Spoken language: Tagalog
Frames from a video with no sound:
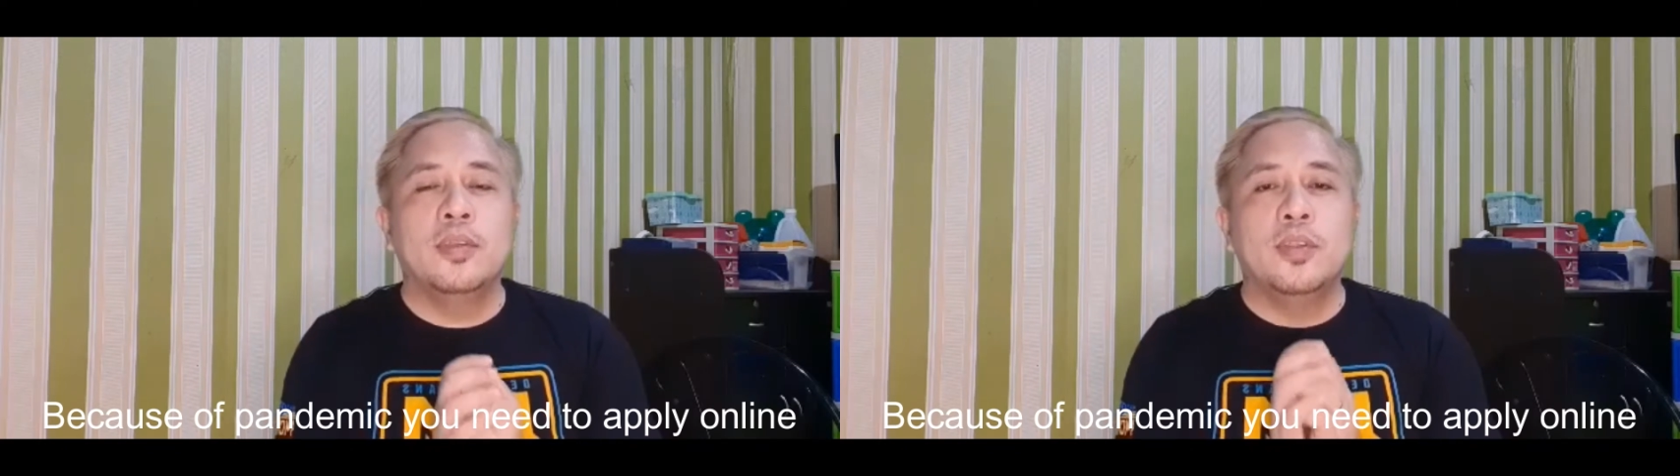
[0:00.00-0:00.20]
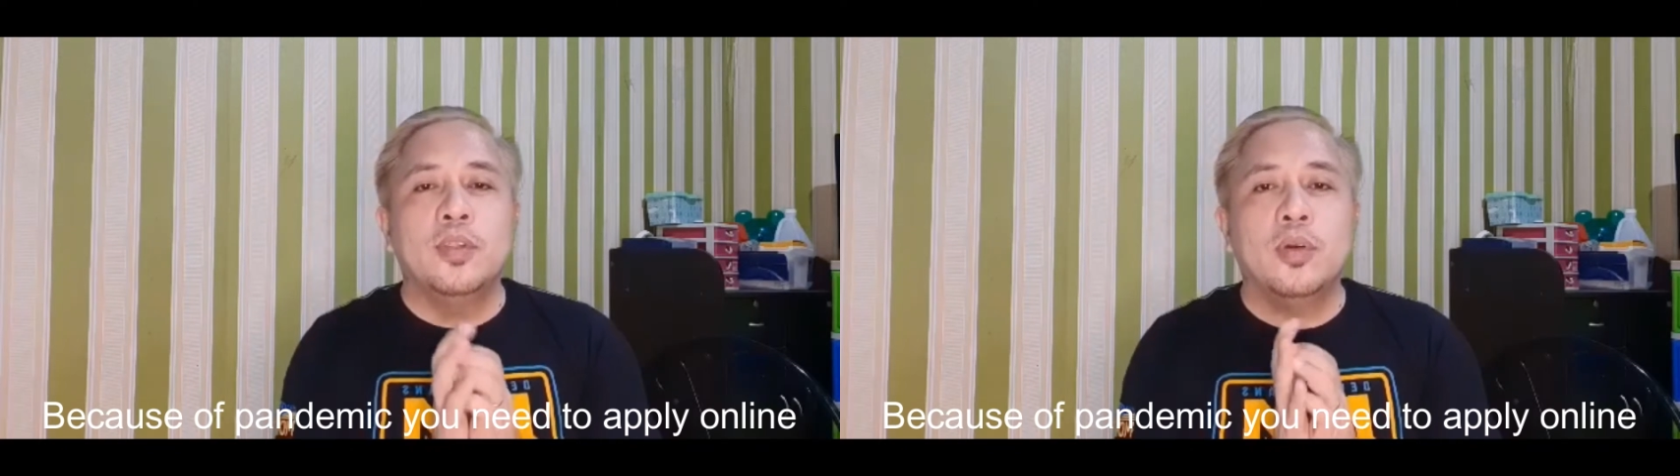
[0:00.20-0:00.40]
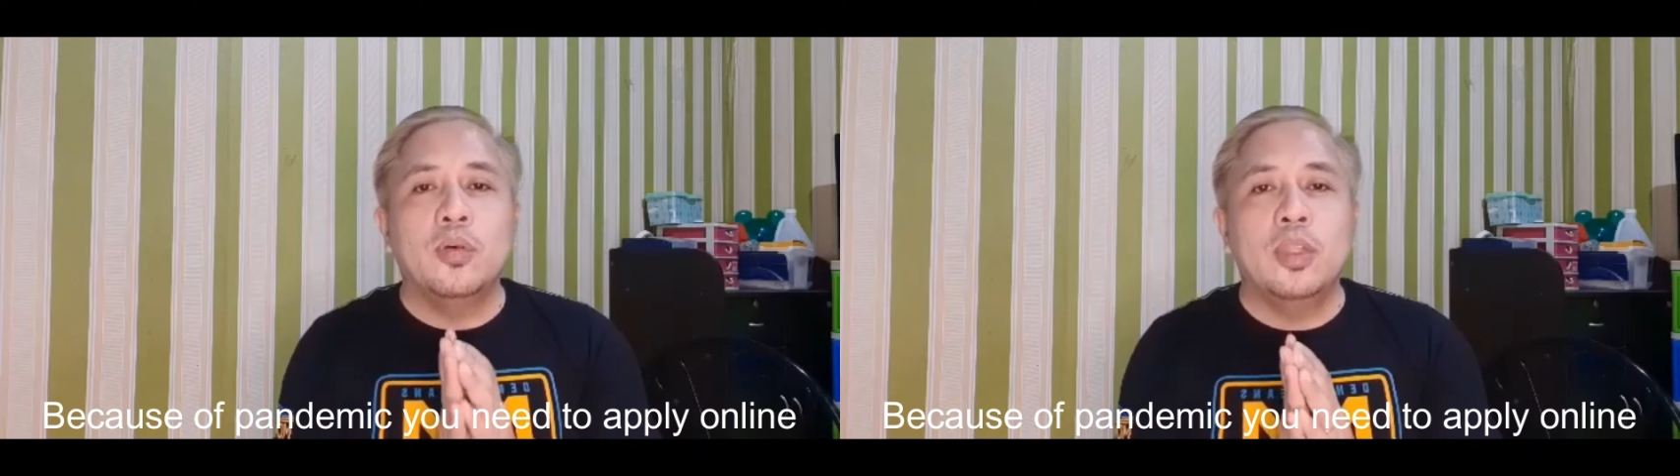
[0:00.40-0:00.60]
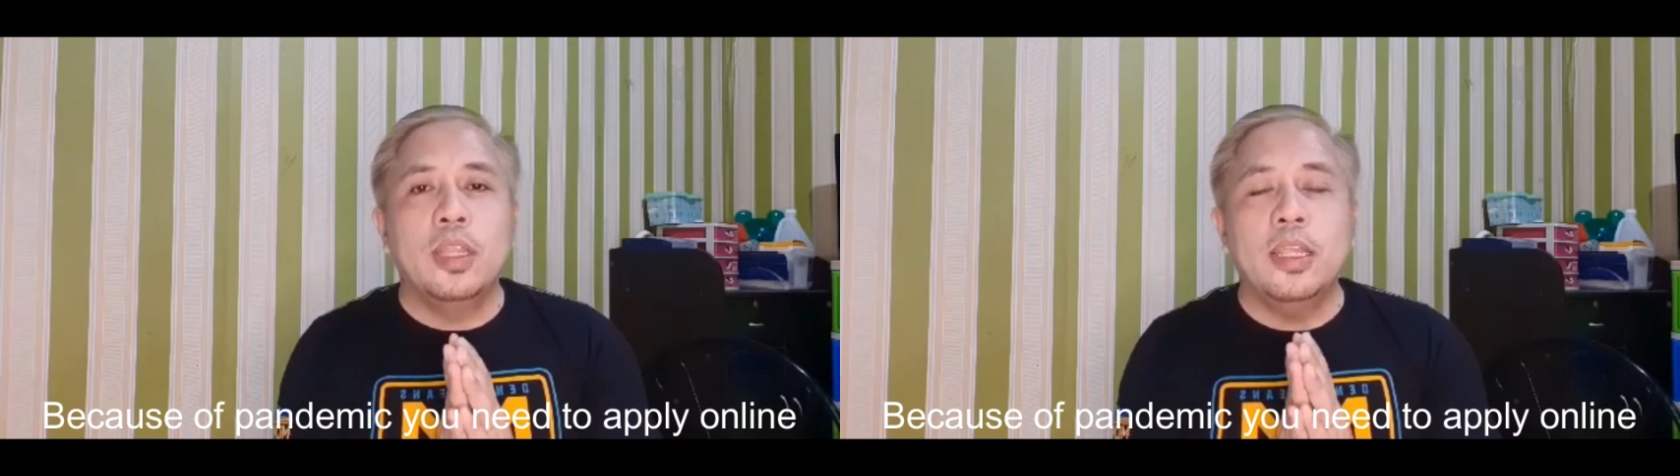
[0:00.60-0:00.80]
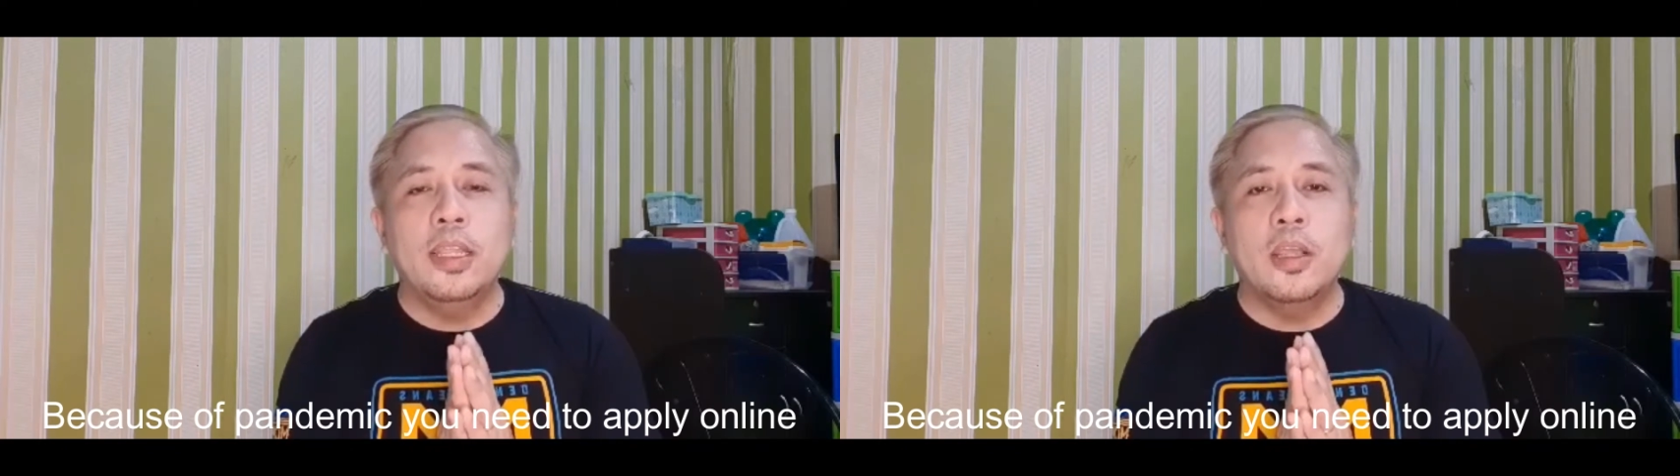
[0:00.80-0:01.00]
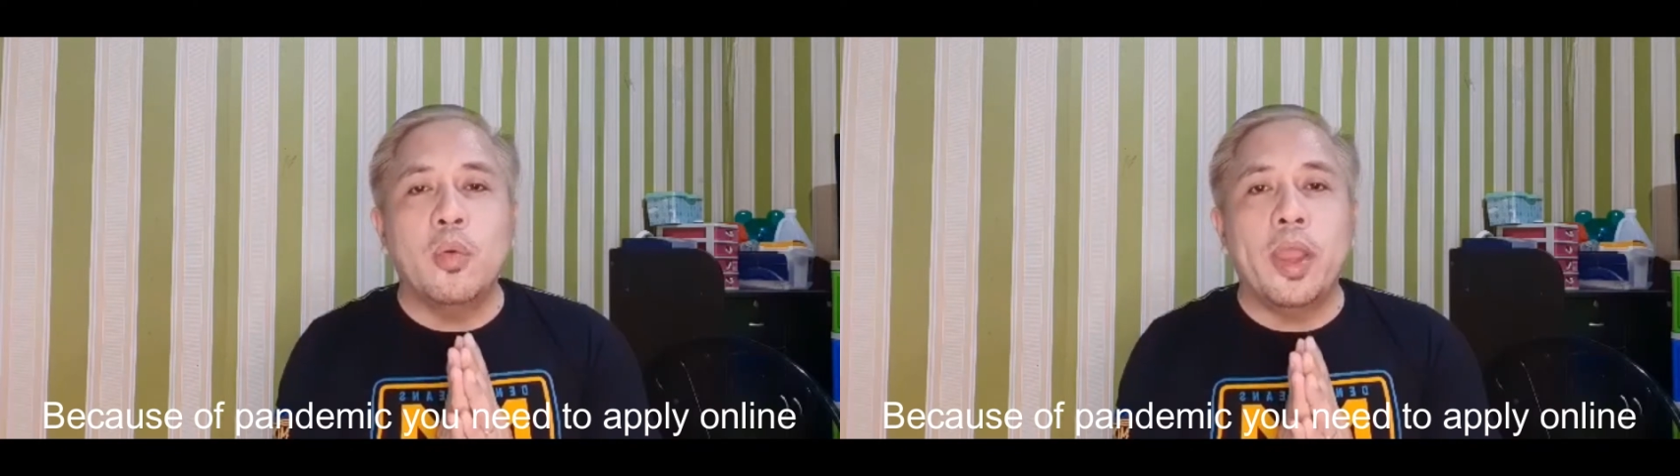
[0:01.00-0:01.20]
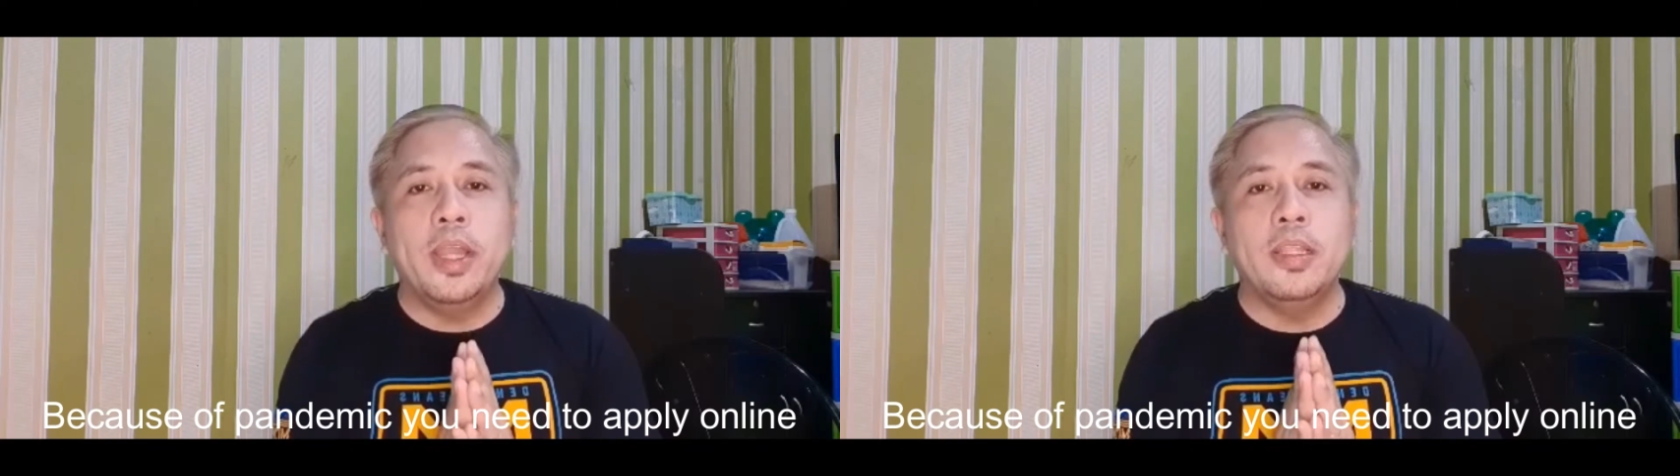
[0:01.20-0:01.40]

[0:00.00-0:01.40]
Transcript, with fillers: So nire-required